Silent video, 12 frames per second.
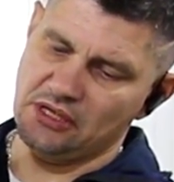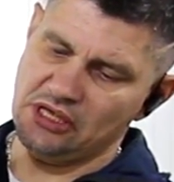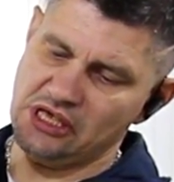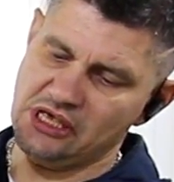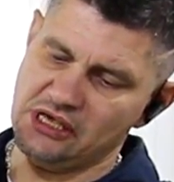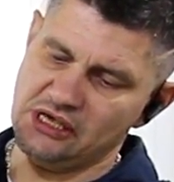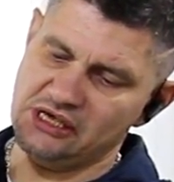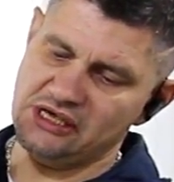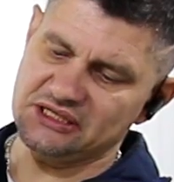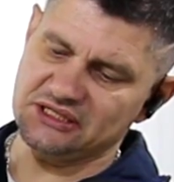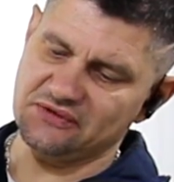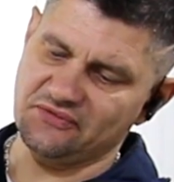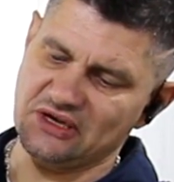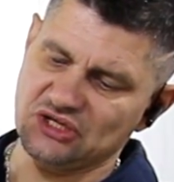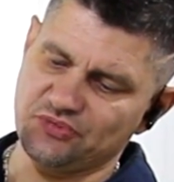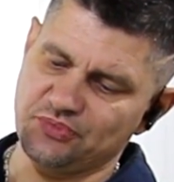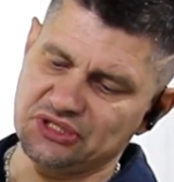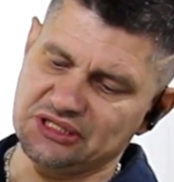И если
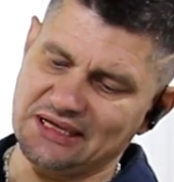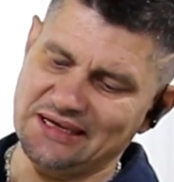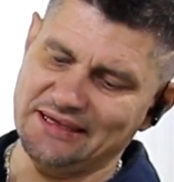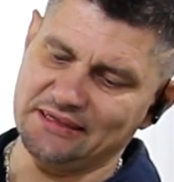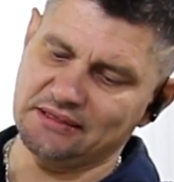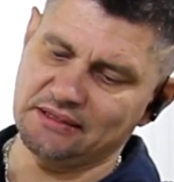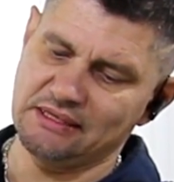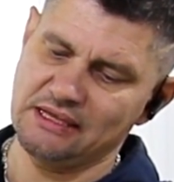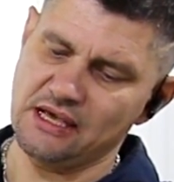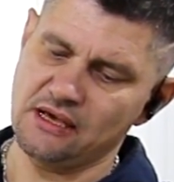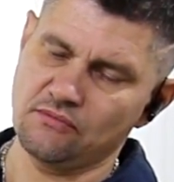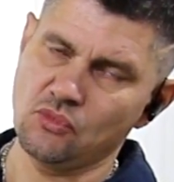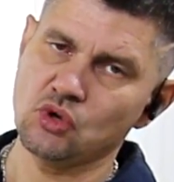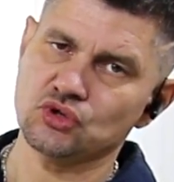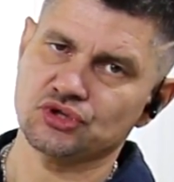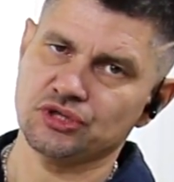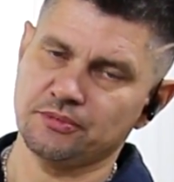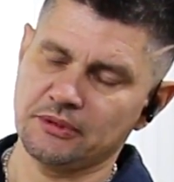ваш пистолет не
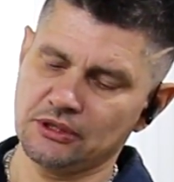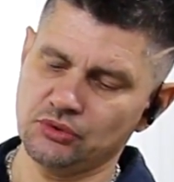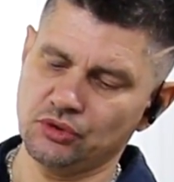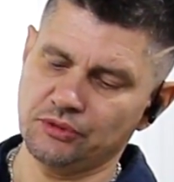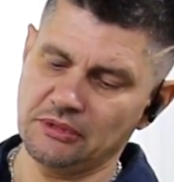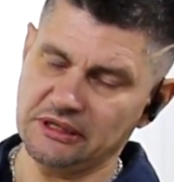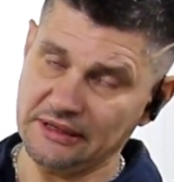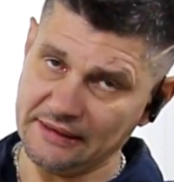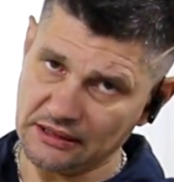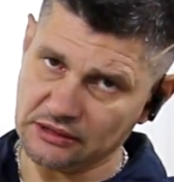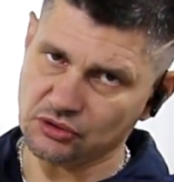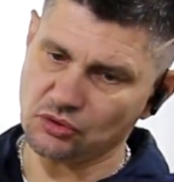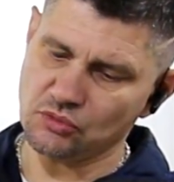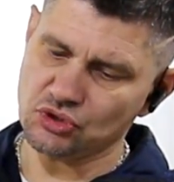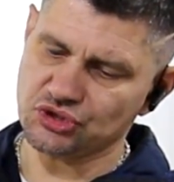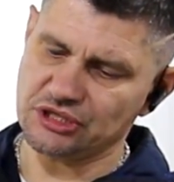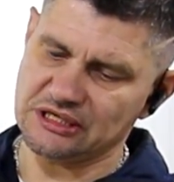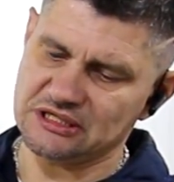может продуть материал, то
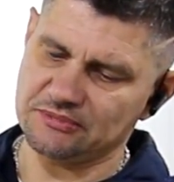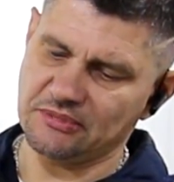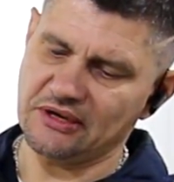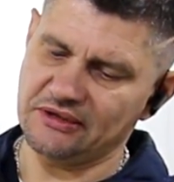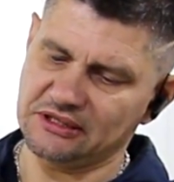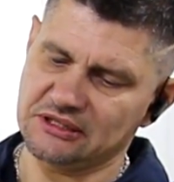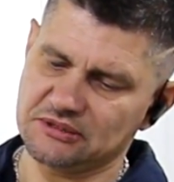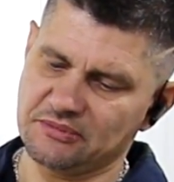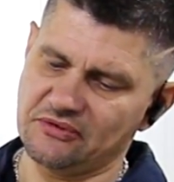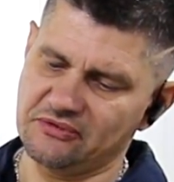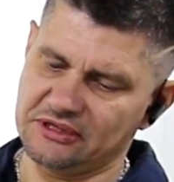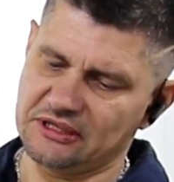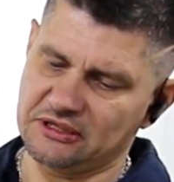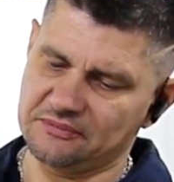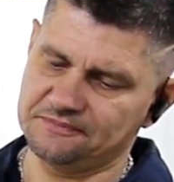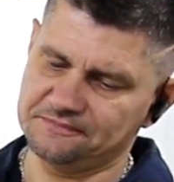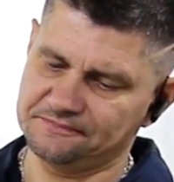можно разбавить разбавителем.